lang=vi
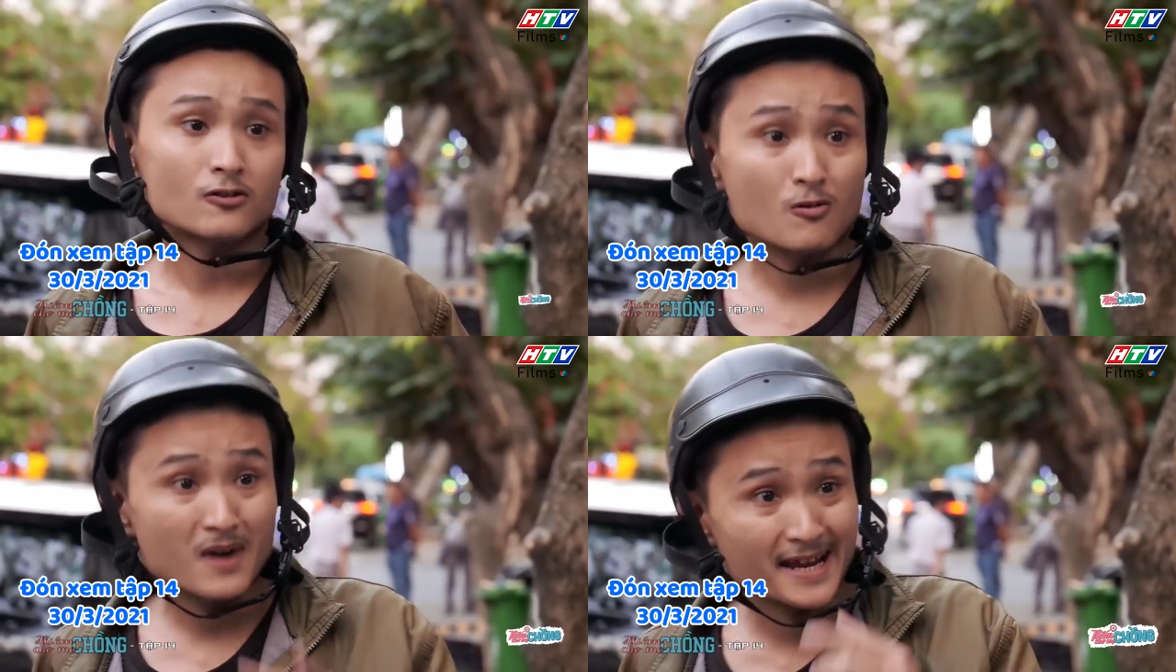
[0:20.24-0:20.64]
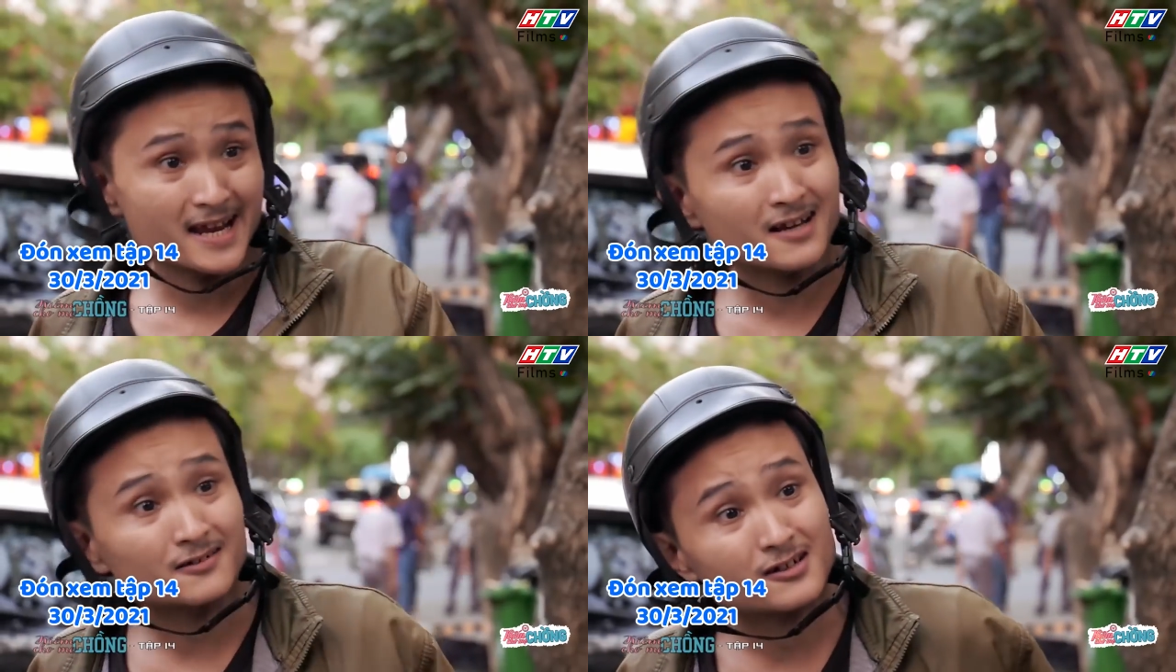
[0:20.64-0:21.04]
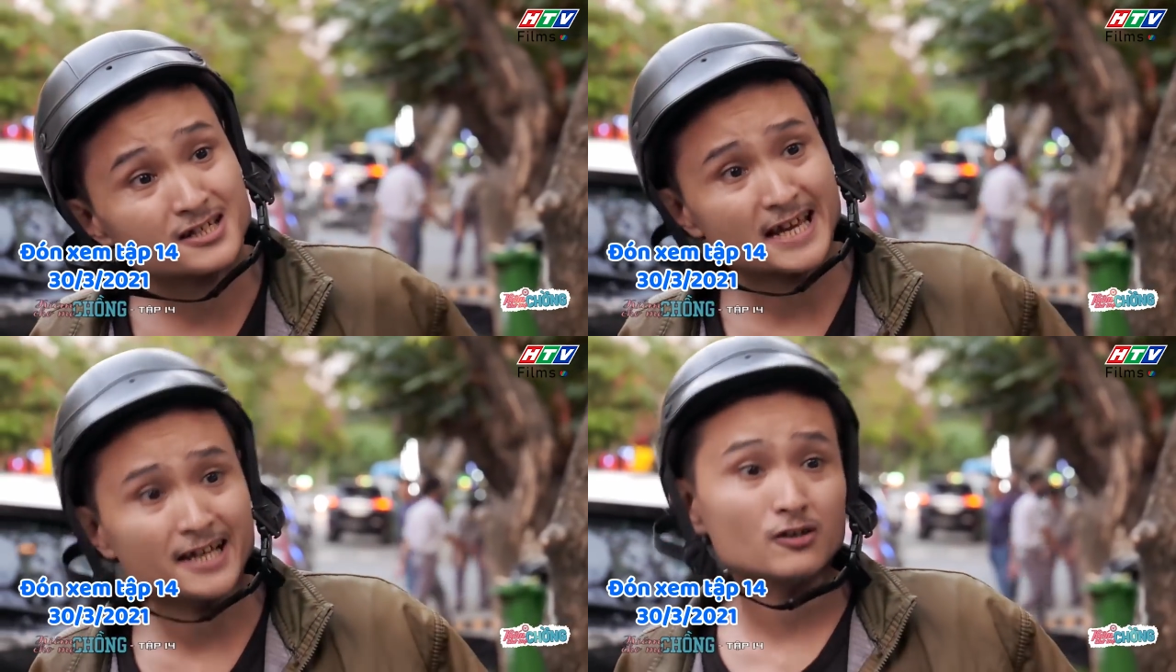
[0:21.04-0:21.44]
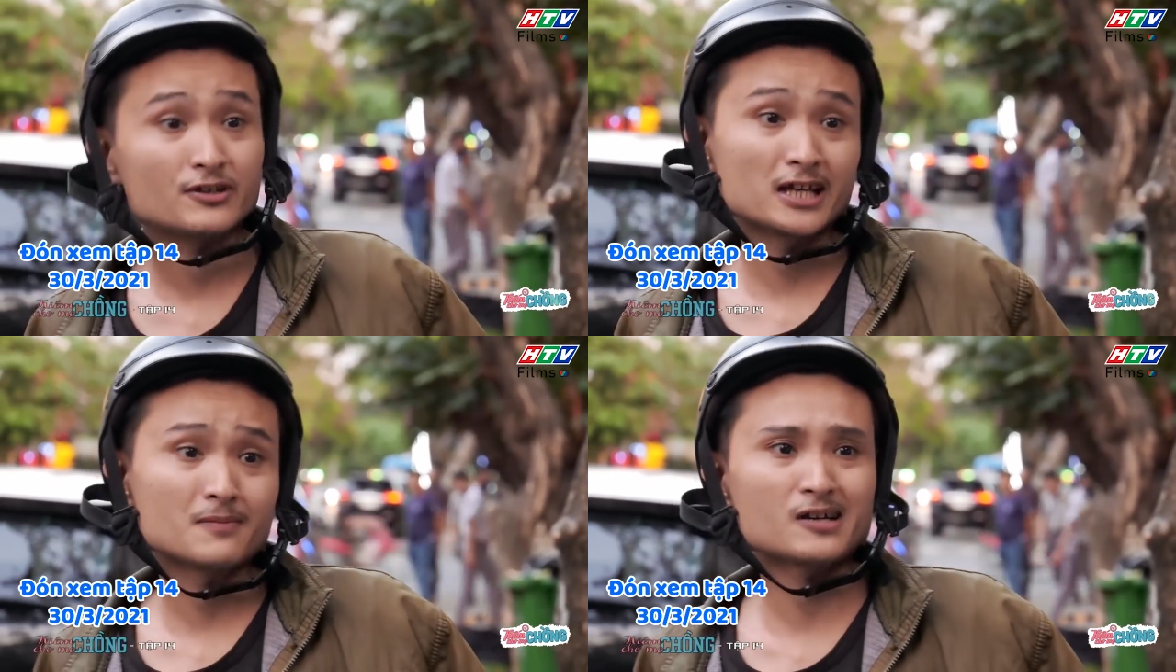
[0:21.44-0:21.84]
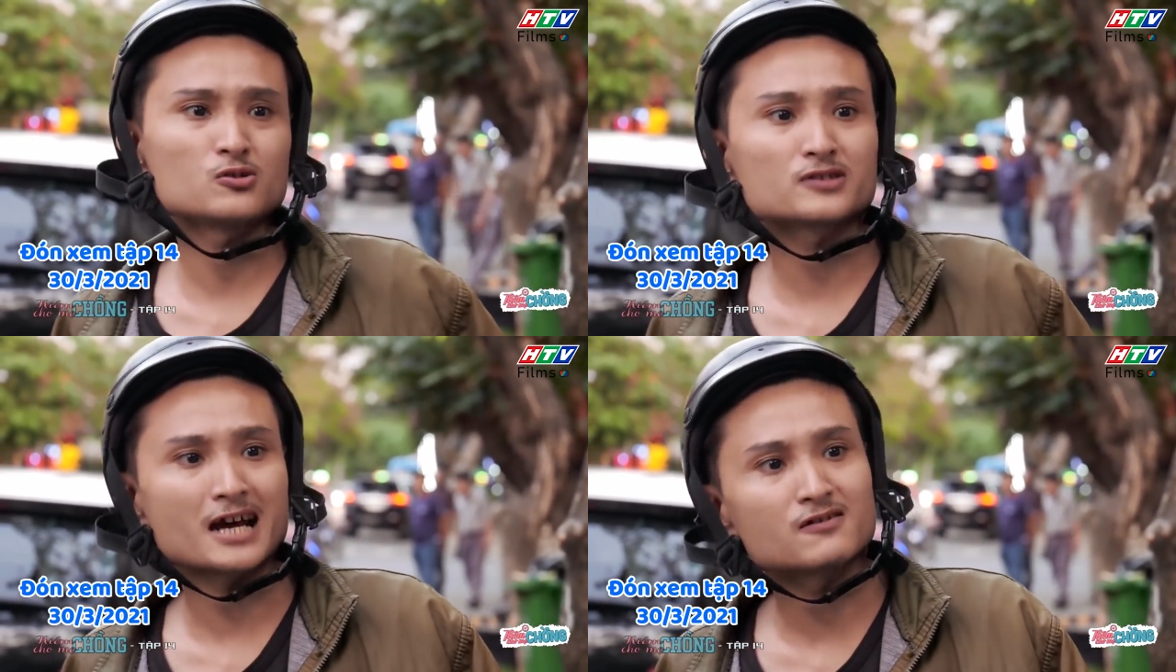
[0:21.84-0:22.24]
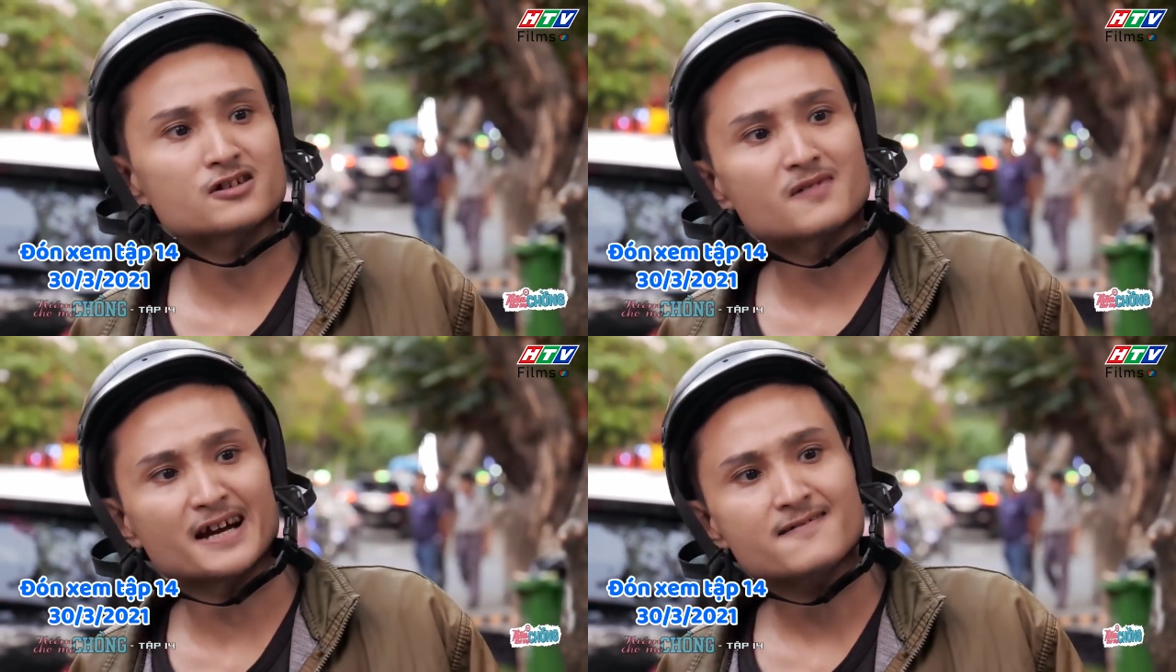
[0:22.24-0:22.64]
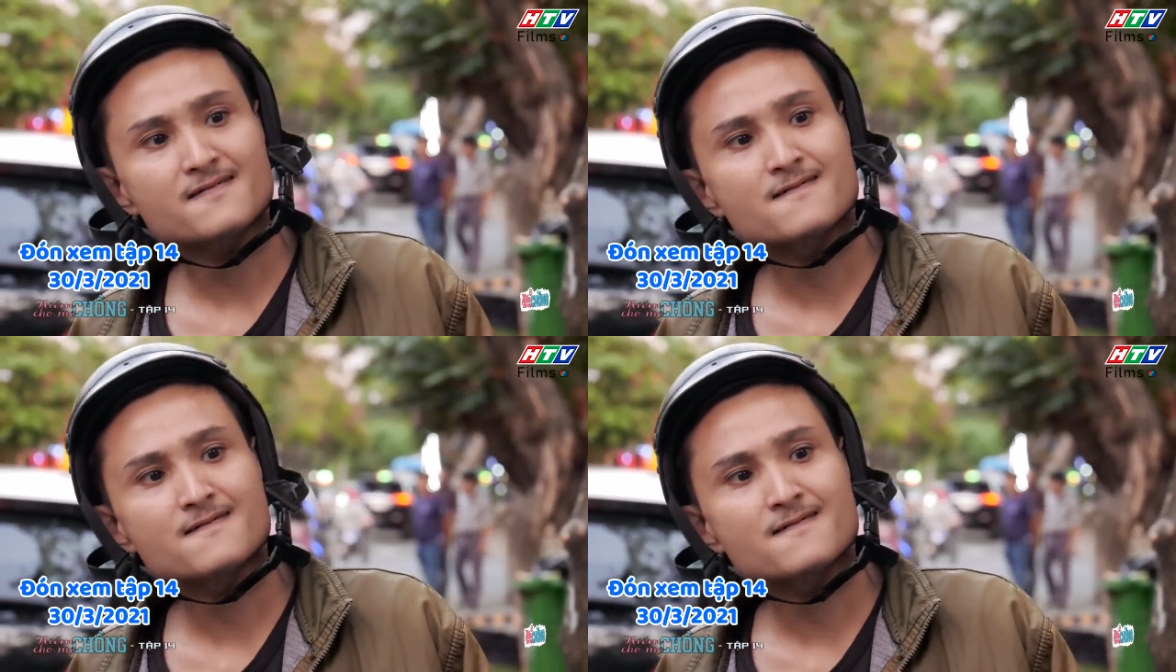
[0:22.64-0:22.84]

còn mày á đừng có xen vô chuyện làm ăn của tao nữa nha mày